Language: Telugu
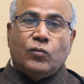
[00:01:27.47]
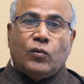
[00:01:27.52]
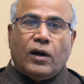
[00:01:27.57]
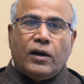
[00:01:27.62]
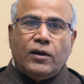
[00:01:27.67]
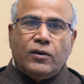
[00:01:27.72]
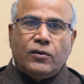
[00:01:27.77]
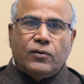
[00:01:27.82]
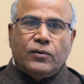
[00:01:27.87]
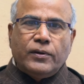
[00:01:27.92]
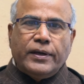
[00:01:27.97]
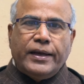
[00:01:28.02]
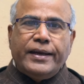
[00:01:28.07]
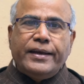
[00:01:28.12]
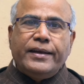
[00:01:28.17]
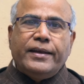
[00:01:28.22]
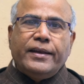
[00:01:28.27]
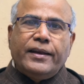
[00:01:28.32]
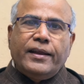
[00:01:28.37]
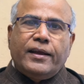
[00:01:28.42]
వాళ్ళు
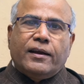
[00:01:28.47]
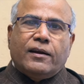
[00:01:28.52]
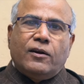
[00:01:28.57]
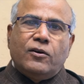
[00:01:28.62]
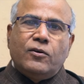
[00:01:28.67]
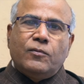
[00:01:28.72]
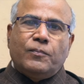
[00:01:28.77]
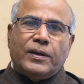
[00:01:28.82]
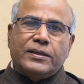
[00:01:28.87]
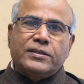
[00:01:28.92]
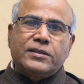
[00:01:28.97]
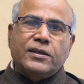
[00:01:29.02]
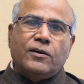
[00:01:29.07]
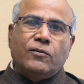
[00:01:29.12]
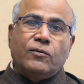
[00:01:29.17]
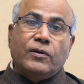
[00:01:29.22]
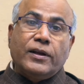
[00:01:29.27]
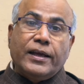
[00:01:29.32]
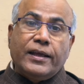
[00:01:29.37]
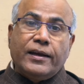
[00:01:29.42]
ఏంటి నీ కళ్ళు పచ్చగా
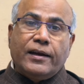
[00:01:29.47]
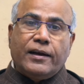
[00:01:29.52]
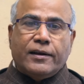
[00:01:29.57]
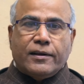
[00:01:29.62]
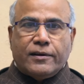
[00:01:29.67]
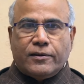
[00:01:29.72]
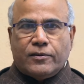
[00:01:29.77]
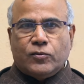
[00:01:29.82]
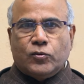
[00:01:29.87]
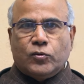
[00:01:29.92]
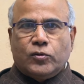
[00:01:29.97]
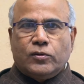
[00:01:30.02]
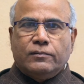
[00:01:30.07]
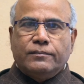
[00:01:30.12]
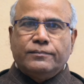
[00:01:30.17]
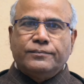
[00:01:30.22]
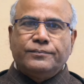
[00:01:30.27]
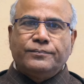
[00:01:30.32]
ఉన్నాయని అడగటం గుర్తు